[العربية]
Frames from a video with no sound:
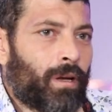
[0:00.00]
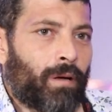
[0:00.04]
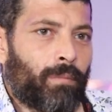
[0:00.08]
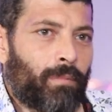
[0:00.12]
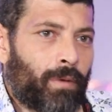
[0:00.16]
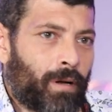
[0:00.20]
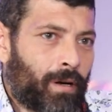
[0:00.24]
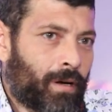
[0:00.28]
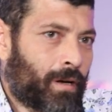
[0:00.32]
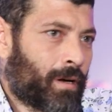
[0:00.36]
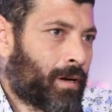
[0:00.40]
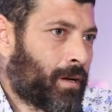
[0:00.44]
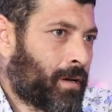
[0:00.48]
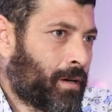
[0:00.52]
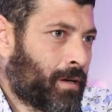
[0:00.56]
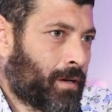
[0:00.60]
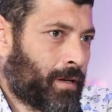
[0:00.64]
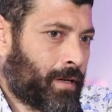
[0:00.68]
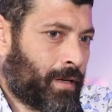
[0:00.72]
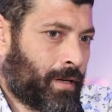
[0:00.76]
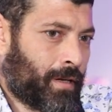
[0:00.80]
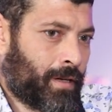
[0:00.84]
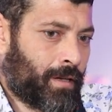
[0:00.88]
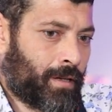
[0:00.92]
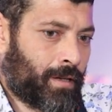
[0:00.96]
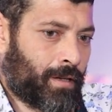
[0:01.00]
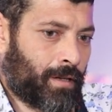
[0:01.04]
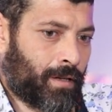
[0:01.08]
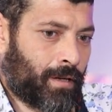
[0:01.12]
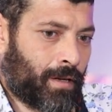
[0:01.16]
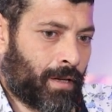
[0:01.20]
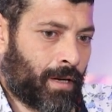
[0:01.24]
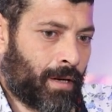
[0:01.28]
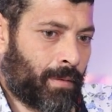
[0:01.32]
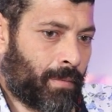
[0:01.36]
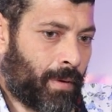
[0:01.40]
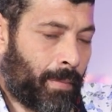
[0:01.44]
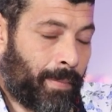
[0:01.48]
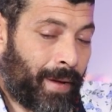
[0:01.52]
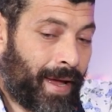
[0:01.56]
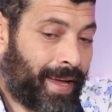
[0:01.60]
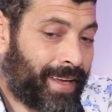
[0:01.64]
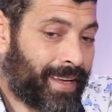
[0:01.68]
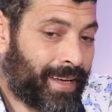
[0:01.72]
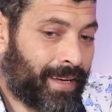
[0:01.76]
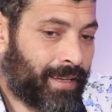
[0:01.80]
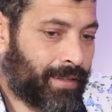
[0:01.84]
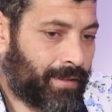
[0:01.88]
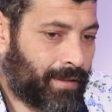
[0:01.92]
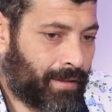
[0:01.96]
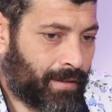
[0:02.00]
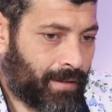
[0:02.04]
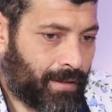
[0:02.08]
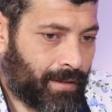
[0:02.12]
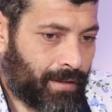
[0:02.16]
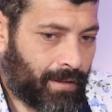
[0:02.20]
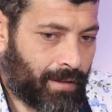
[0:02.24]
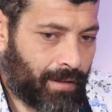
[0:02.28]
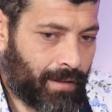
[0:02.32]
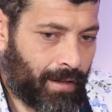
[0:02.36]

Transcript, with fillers: ولا مره يعني انا بحياتي